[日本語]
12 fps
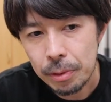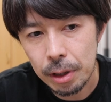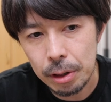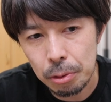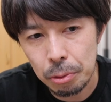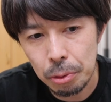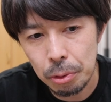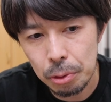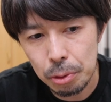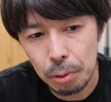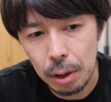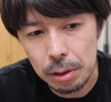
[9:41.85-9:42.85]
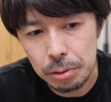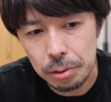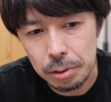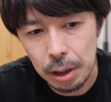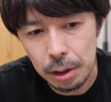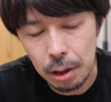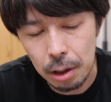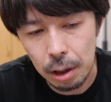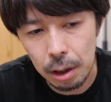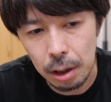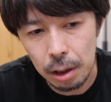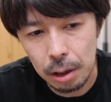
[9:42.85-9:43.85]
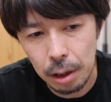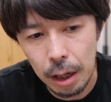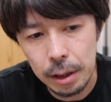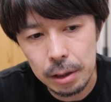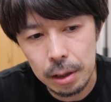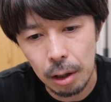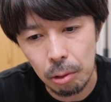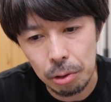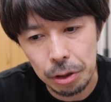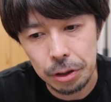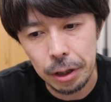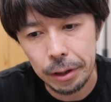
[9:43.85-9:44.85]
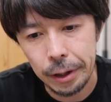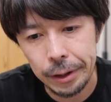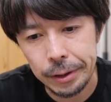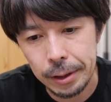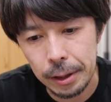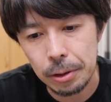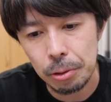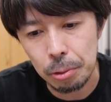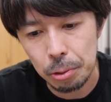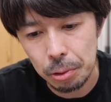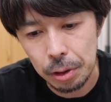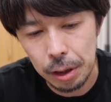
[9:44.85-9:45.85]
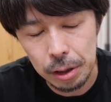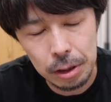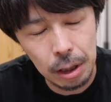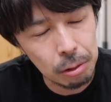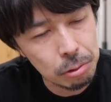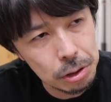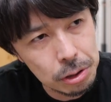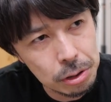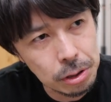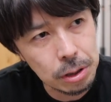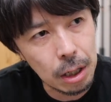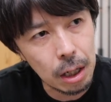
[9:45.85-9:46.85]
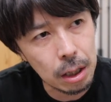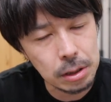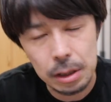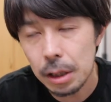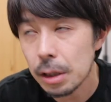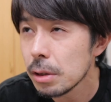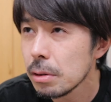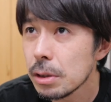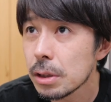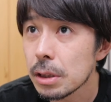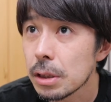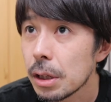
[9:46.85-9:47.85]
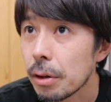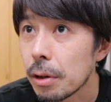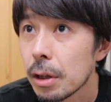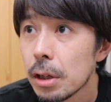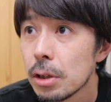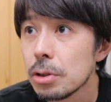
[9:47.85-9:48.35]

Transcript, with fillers: えっと、とある方からライカをいただいたっていうことであのインスタじゃないインスタじゃないよ